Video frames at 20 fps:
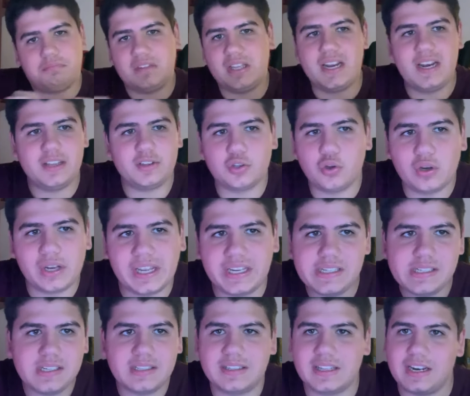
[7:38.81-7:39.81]
tiene
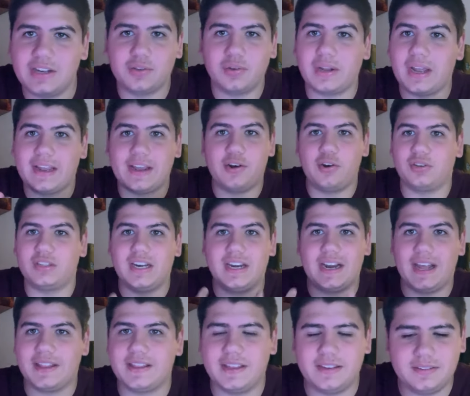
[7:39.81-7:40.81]
toques, tiene toques que no
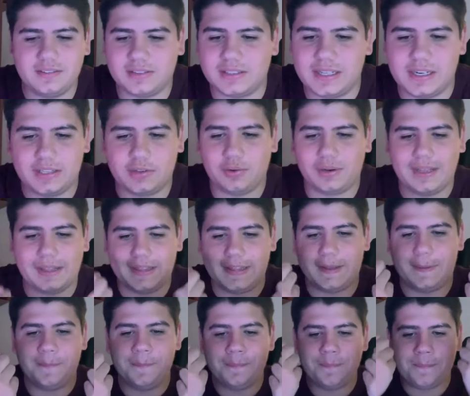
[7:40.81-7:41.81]
tiene nadie, tiene toques
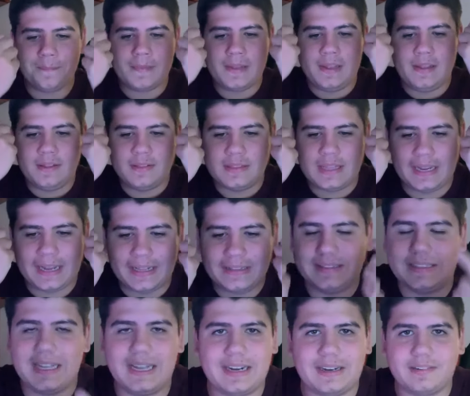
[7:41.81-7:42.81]
de, de
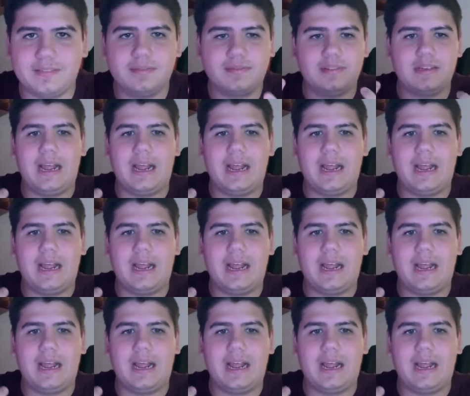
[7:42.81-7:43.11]
cantar.